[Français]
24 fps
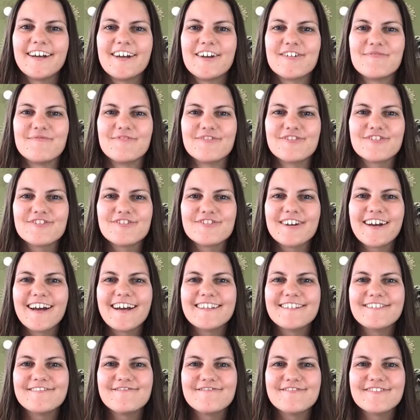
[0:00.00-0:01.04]
Bonjour
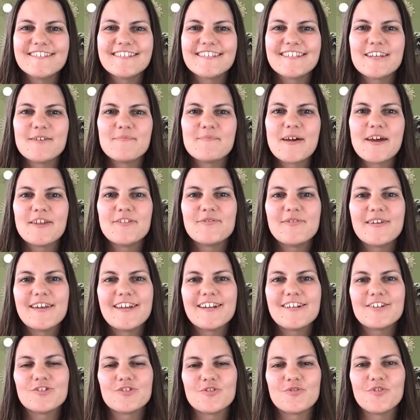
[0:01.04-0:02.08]
à tous, c'est
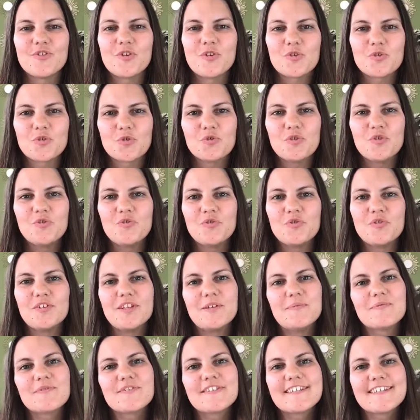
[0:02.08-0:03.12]
Emmanuel. Je viens aujourd'hui vous
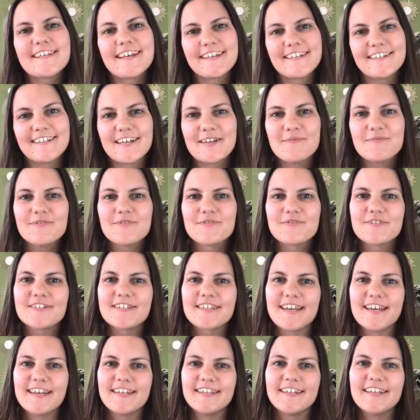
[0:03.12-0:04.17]
donner mon cinquième
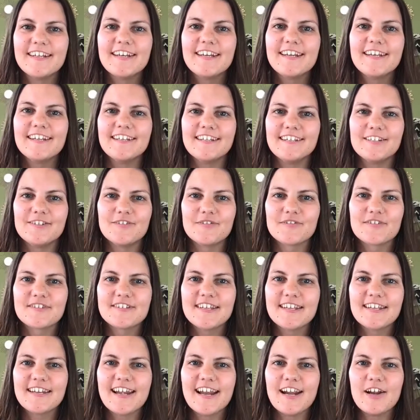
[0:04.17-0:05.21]
conseil. Il
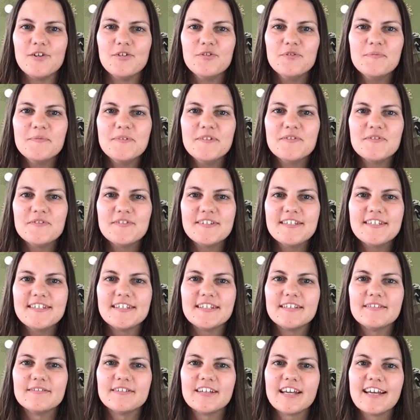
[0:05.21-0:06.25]
concerne la
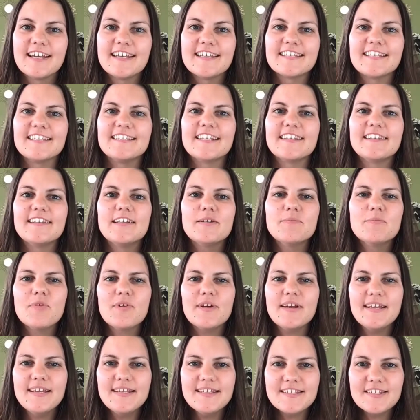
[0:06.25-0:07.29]
luminosité. C'est un élément
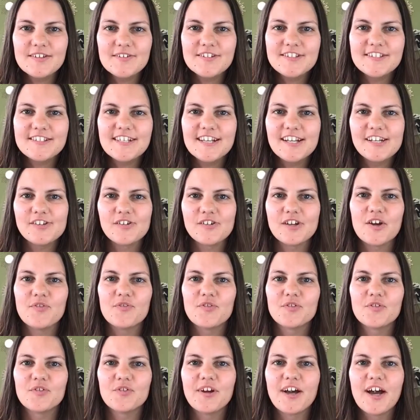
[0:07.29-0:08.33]
essentiel dans la
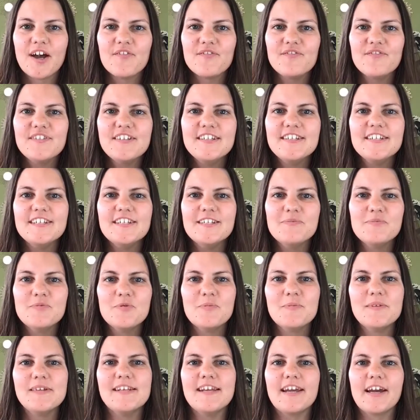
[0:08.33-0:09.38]
photographie
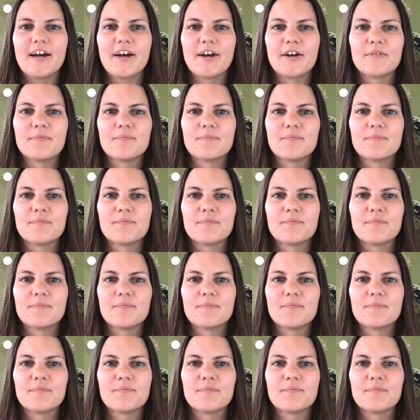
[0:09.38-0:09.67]
immobilière.